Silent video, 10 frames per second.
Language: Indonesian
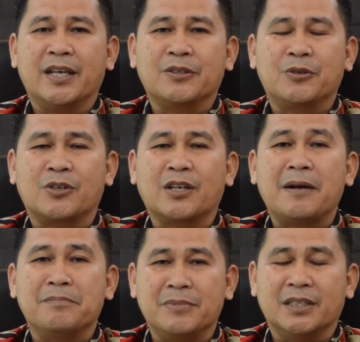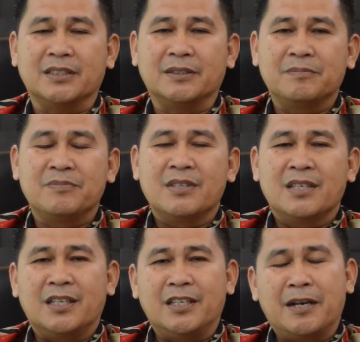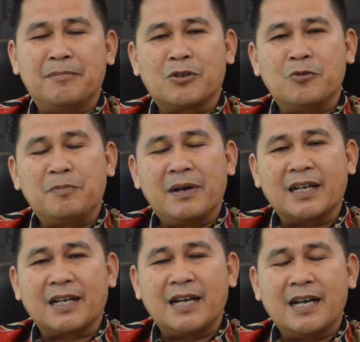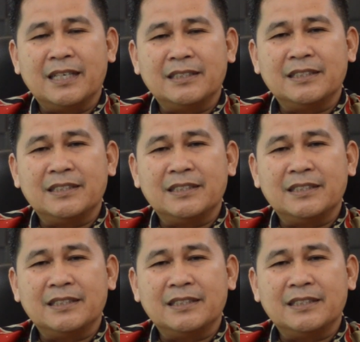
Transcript: ekor kambing yang merupakan